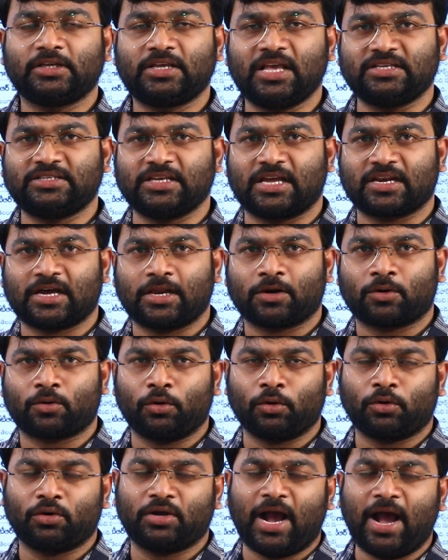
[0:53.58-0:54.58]
కేసీఆర్ గారు
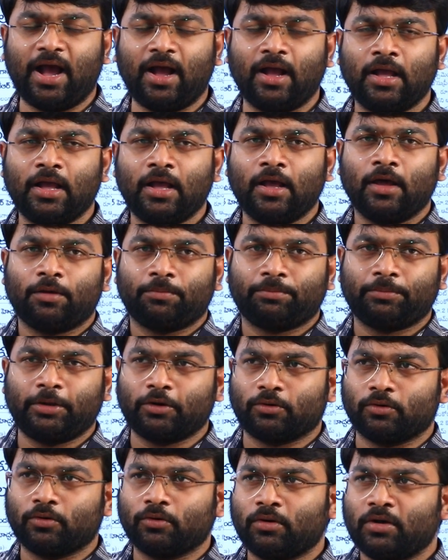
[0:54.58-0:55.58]
కొడుగ్గా
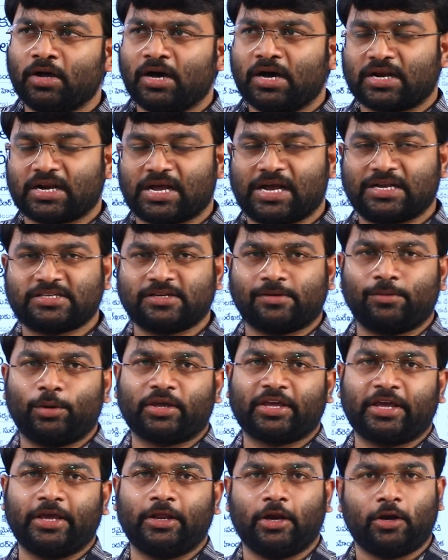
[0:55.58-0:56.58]
మీరు
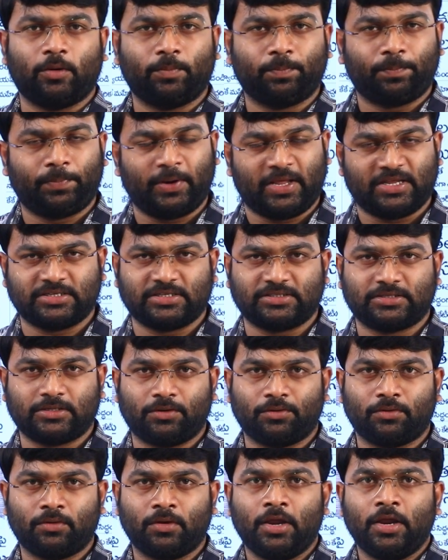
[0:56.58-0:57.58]
రాష్ట్రంలో కీ రోల్ ప్లే
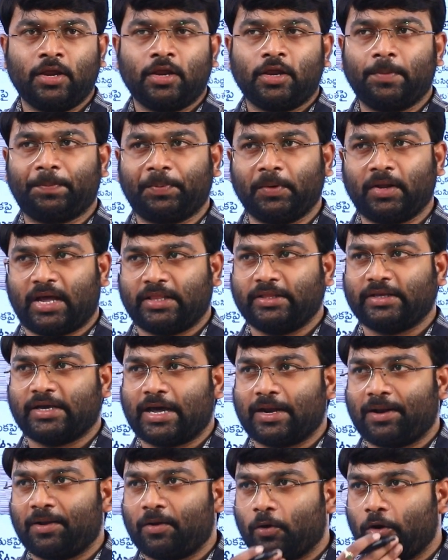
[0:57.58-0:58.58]
చేశారు ఇప్పుడు
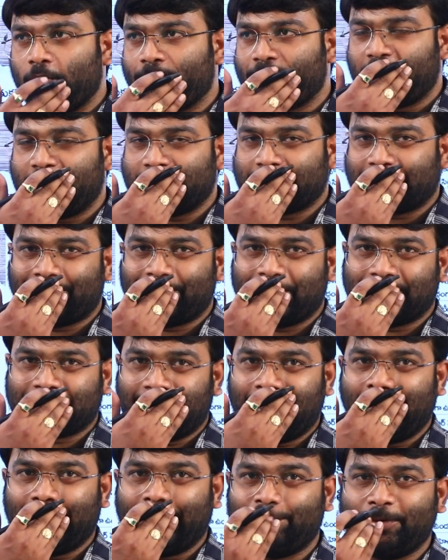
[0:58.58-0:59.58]
అధికారం కోల్పోయిన తర్వాత
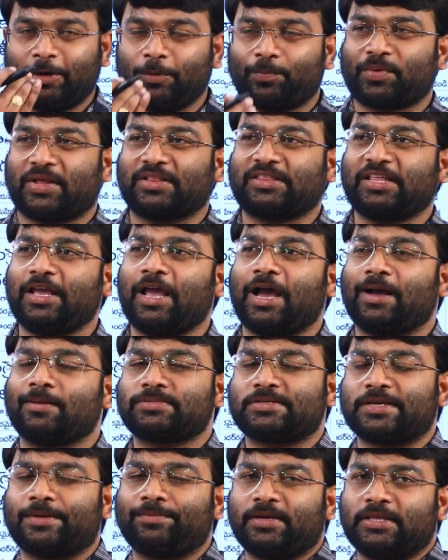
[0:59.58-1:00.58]
మీరు ప్రతి
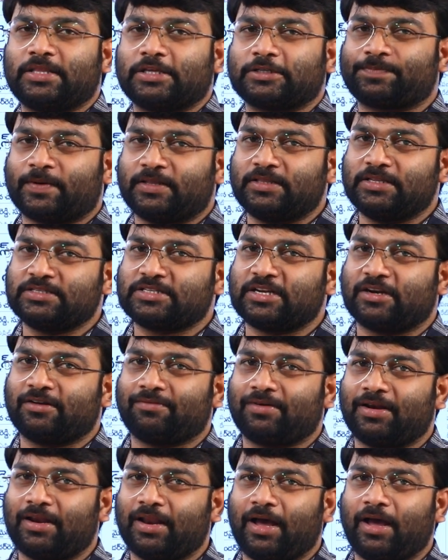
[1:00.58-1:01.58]
అంశం మీద స్పందించడం
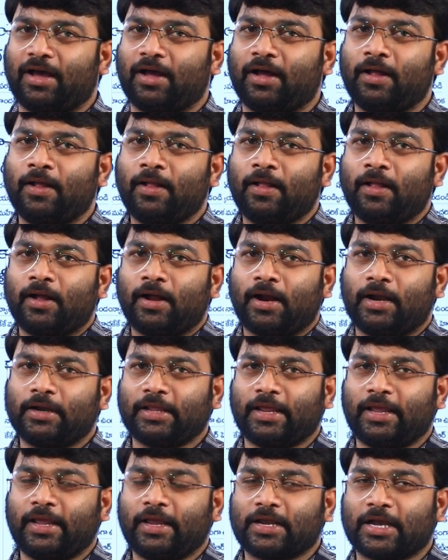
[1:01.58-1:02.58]
వల్ల
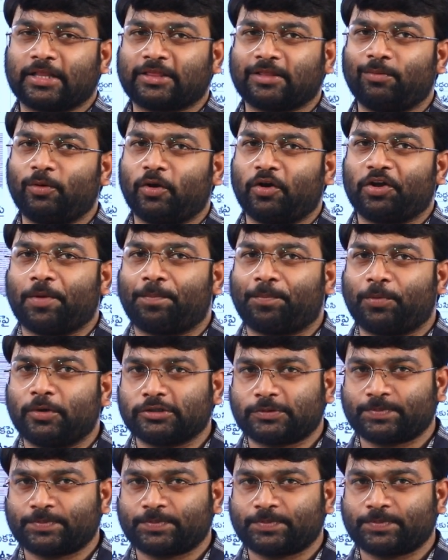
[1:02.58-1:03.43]
అంటే గతంలో ఎప్పుడూ